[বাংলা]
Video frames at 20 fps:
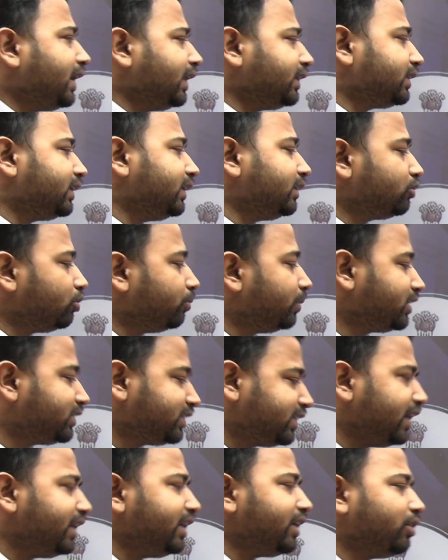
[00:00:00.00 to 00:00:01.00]
ক্ষেত্রে তোমার
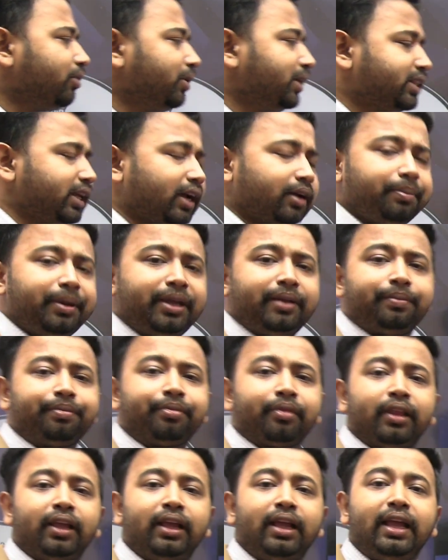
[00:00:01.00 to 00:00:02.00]
ট্রেনিং হয়ে থাকবে
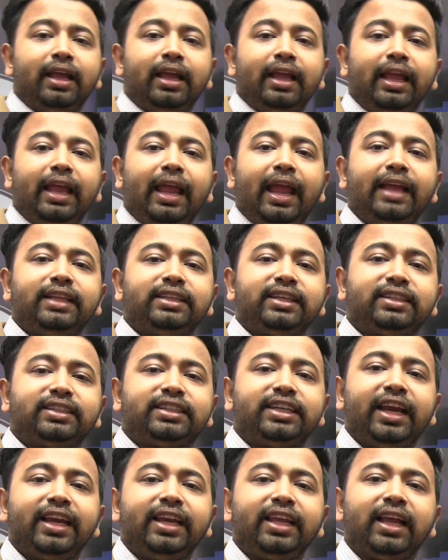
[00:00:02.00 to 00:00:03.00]
এই যে
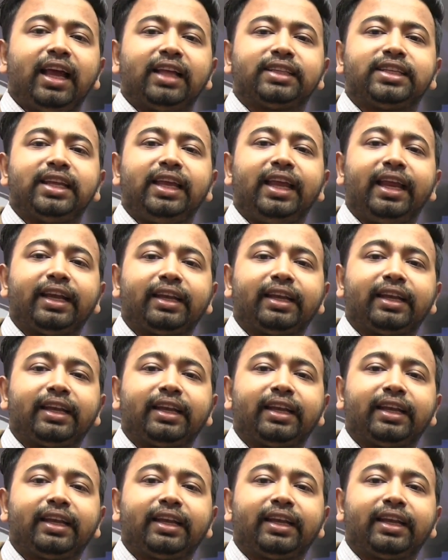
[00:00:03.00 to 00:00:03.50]
ট্রেনিং আছে